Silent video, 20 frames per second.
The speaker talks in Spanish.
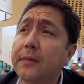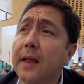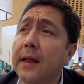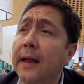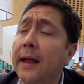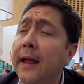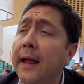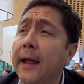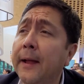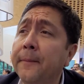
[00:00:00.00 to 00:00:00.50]

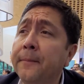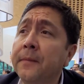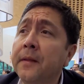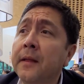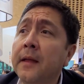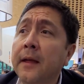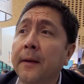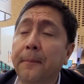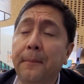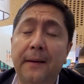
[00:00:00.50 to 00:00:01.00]
eh,
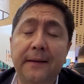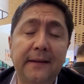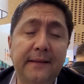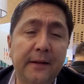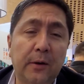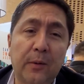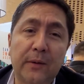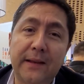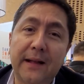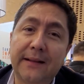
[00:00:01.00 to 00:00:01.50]
más de
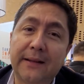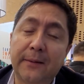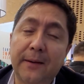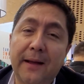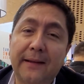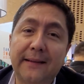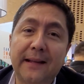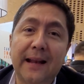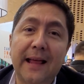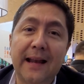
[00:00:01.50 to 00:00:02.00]
50
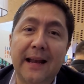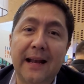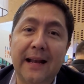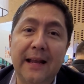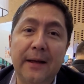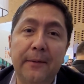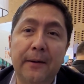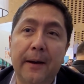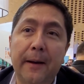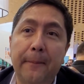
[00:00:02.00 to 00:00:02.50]
actividades al aire
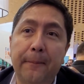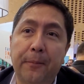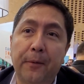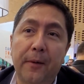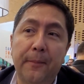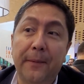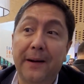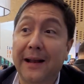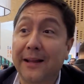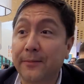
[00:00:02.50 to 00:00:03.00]
libre,
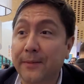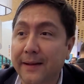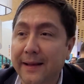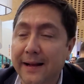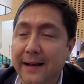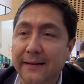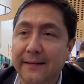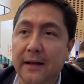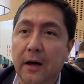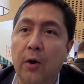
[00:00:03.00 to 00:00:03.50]
pueden ver las
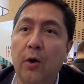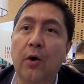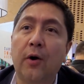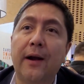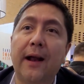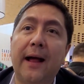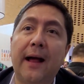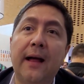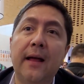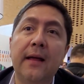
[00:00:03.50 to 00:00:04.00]
ballenas
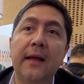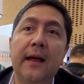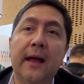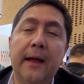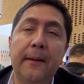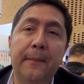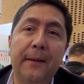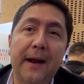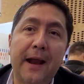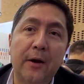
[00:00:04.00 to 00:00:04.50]
ahora,
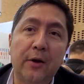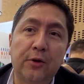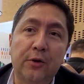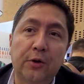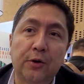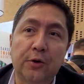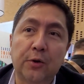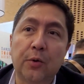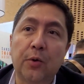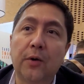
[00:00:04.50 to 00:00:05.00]
en verano
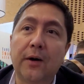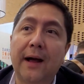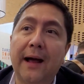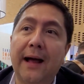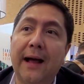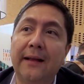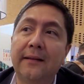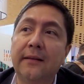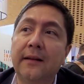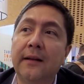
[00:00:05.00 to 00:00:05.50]

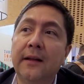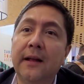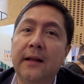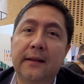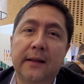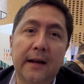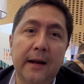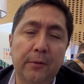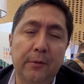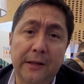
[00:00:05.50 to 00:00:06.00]
tortugas,
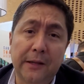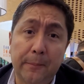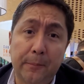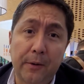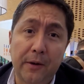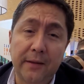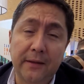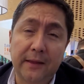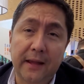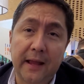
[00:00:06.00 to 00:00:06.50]
tenemos el
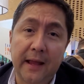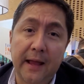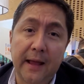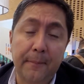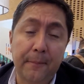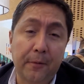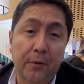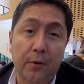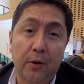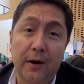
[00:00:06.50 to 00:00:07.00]

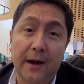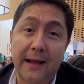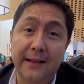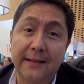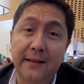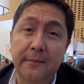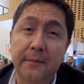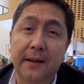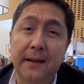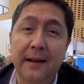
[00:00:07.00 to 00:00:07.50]
puente
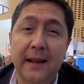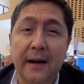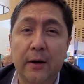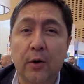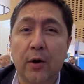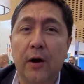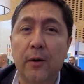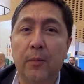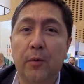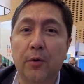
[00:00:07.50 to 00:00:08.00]
colgante más
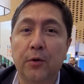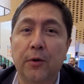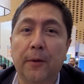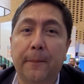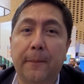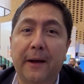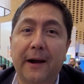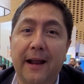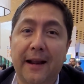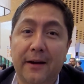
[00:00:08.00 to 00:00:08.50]
largo del
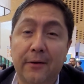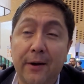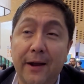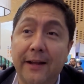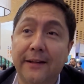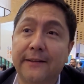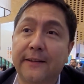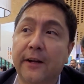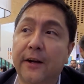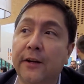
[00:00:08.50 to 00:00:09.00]
mundo para
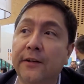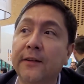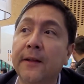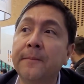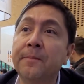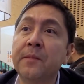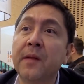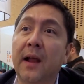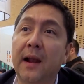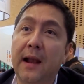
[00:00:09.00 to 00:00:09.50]
racers,
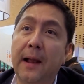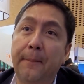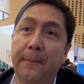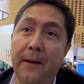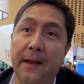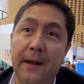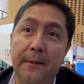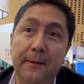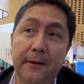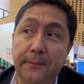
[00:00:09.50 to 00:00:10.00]
la
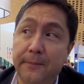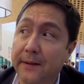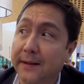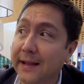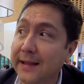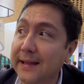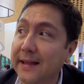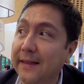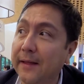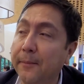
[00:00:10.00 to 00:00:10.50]
playa más
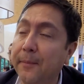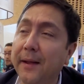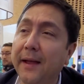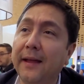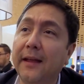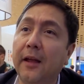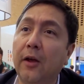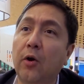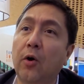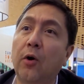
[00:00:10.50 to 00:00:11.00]
pequeña de
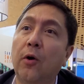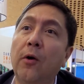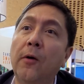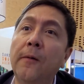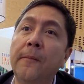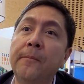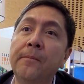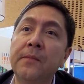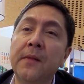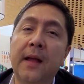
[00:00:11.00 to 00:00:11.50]
México,
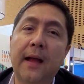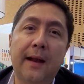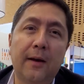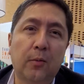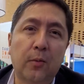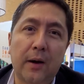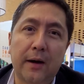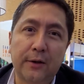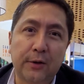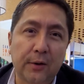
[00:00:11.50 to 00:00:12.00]
el
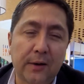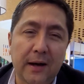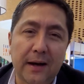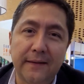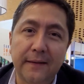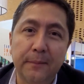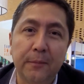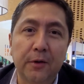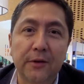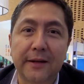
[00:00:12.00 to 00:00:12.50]
cuarto
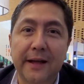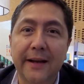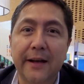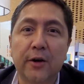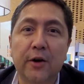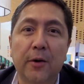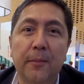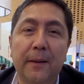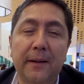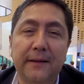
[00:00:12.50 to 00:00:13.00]
jardín
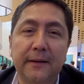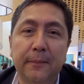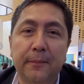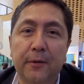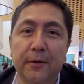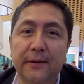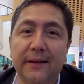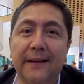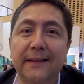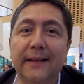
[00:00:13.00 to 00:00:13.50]
botánico más
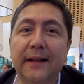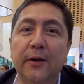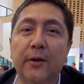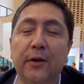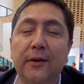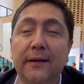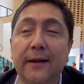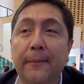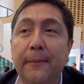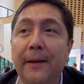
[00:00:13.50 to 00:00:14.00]
importante de
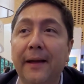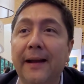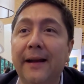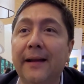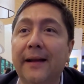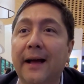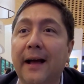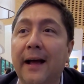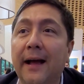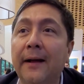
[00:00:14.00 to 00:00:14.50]

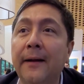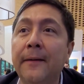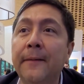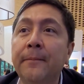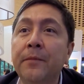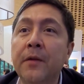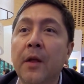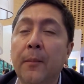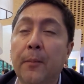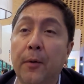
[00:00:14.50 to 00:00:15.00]
Norteamérica,
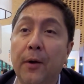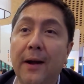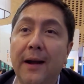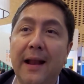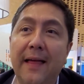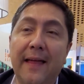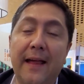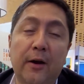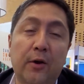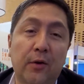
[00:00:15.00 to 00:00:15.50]
pueden
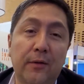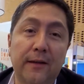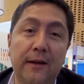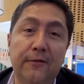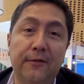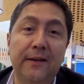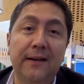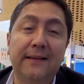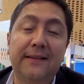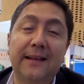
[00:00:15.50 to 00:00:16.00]
nadar con
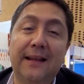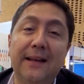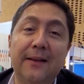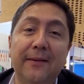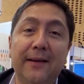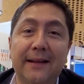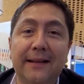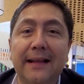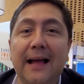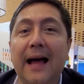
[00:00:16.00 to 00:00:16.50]
delfines en
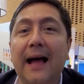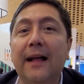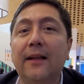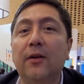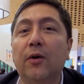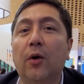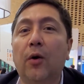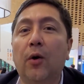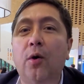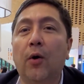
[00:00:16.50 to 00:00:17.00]

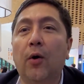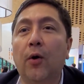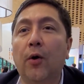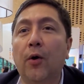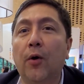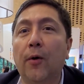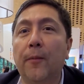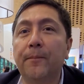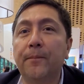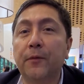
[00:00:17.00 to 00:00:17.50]
libertad
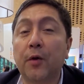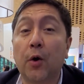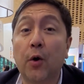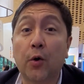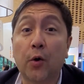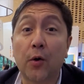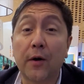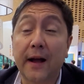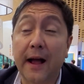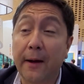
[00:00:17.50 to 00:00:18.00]
o,
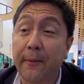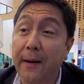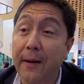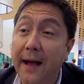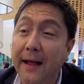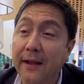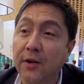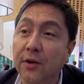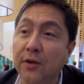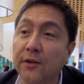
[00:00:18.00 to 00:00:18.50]
con
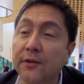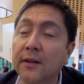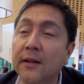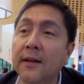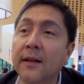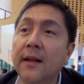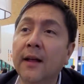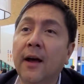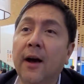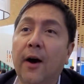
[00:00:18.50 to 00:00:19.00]
caballos.
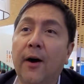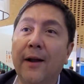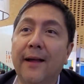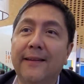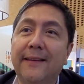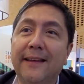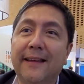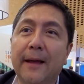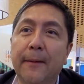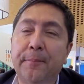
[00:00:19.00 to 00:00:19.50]

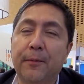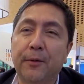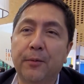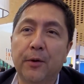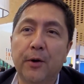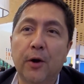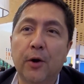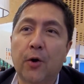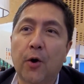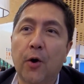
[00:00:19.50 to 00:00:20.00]
Ahora sí que, pues
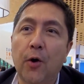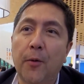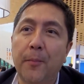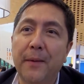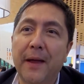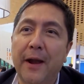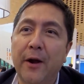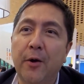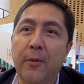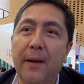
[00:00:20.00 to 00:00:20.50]
bueno, el
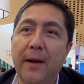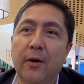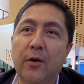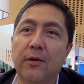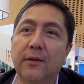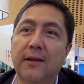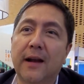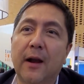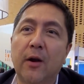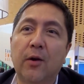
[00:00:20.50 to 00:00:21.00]
colombiano va a
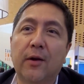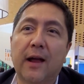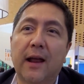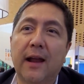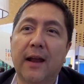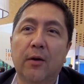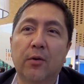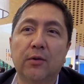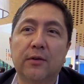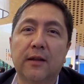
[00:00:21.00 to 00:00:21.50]
encontrar lo que
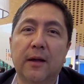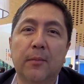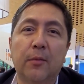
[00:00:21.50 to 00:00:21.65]
le gusta